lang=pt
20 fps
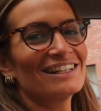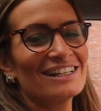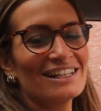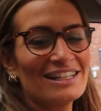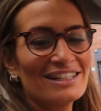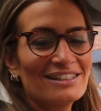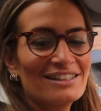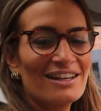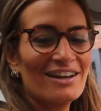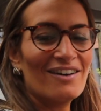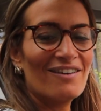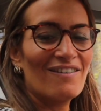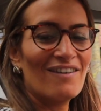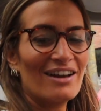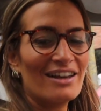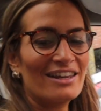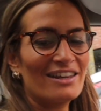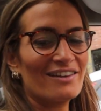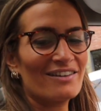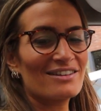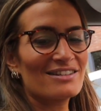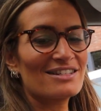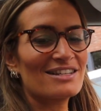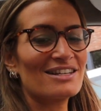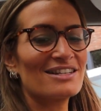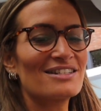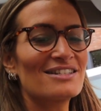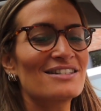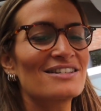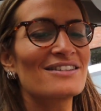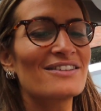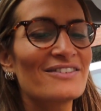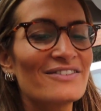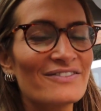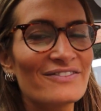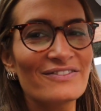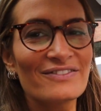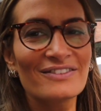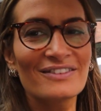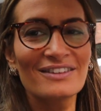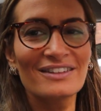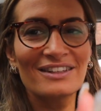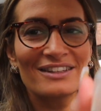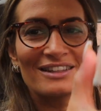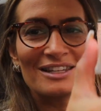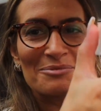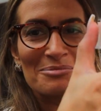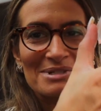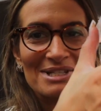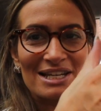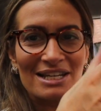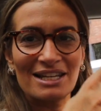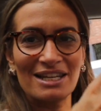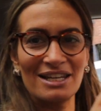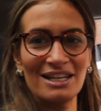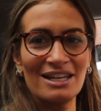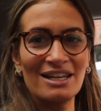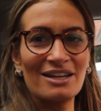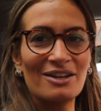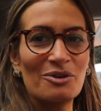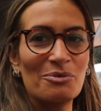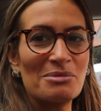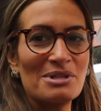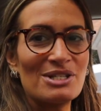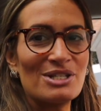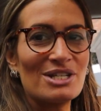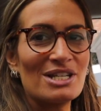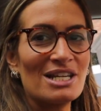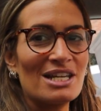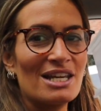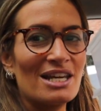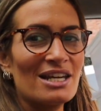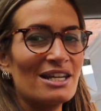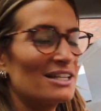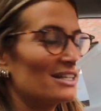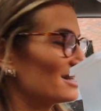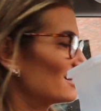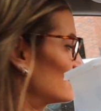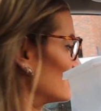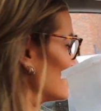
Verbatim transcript: Então, aqui ó, gente. Temos aqui comidinha